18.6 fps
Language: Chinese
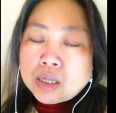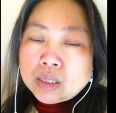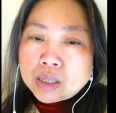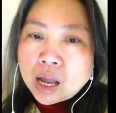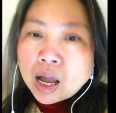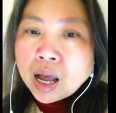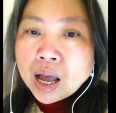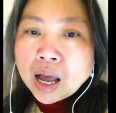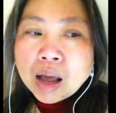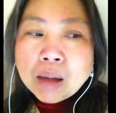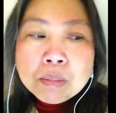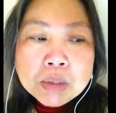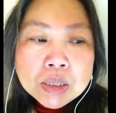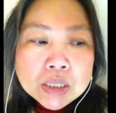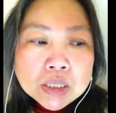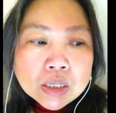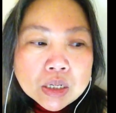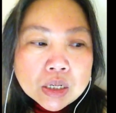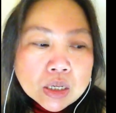他
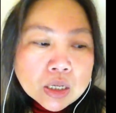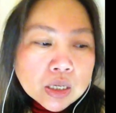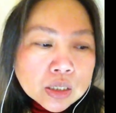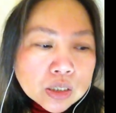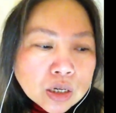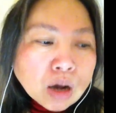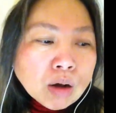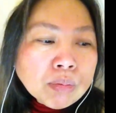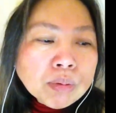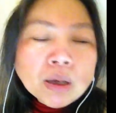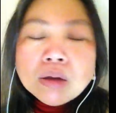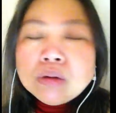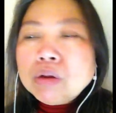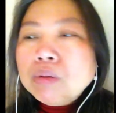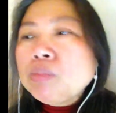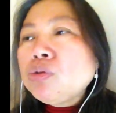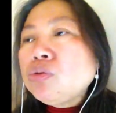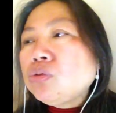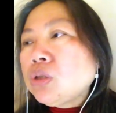们的钞票
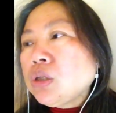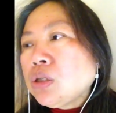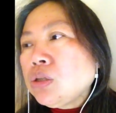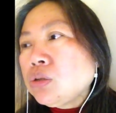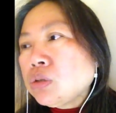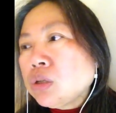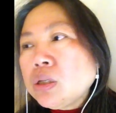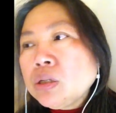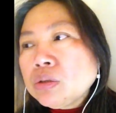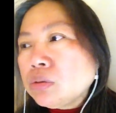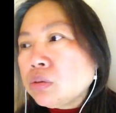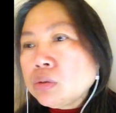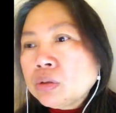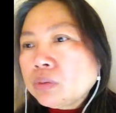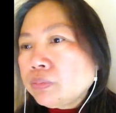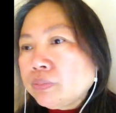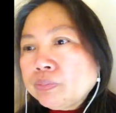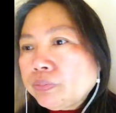的目的，所以说，